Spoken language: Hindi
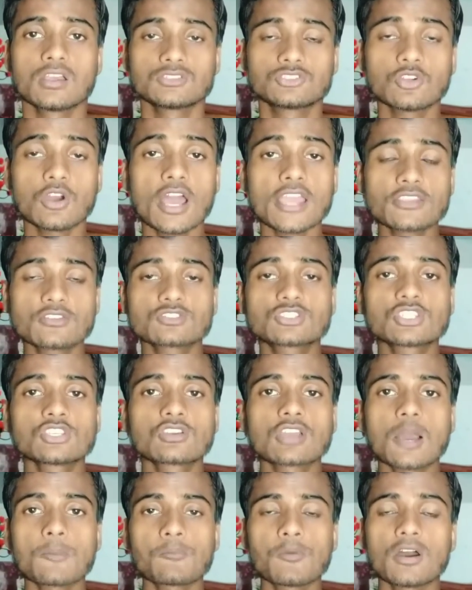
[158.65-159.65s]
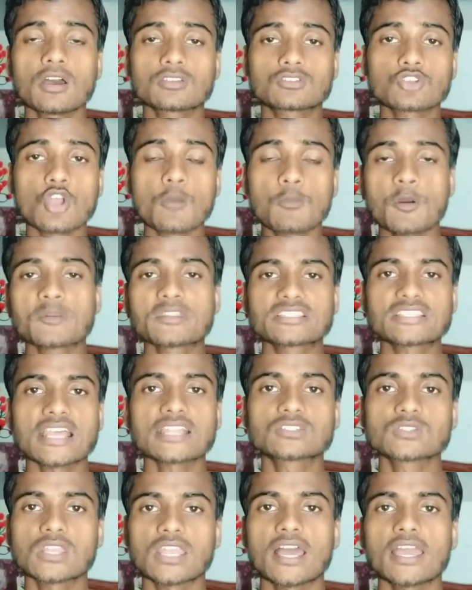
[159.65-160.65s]
जो आयुष का टॉप अप
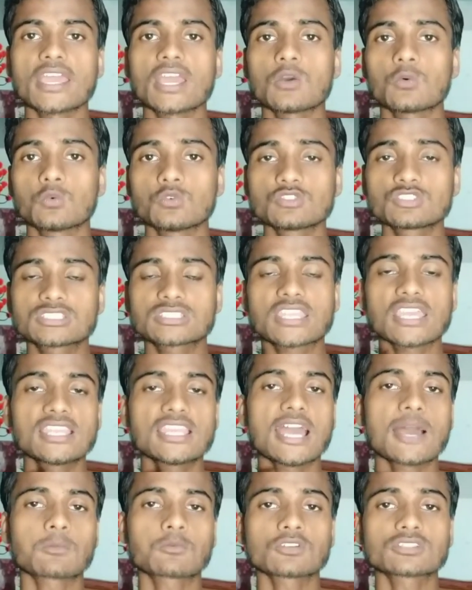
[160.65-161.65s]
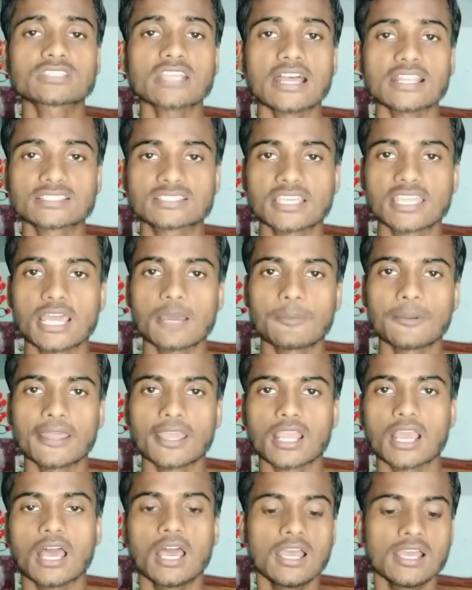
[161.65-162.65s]
रिचार्ज जो लाया उसके लिए आपको चार्ज देना
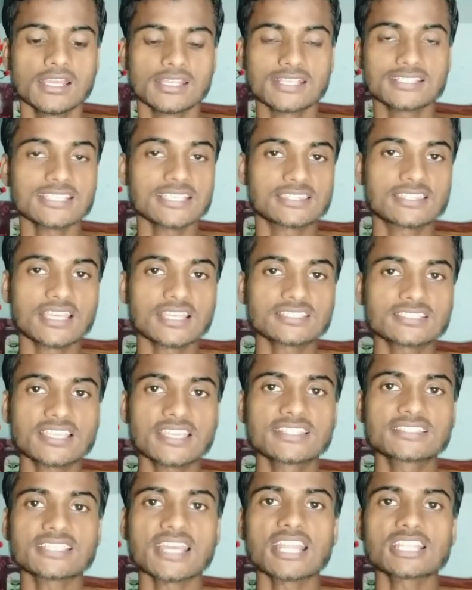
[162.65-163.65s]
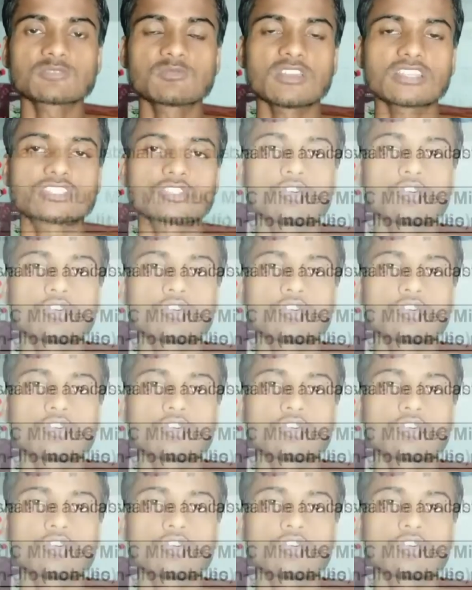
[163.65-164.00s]
पड़ेगा जैसे दस के रिचार्ज में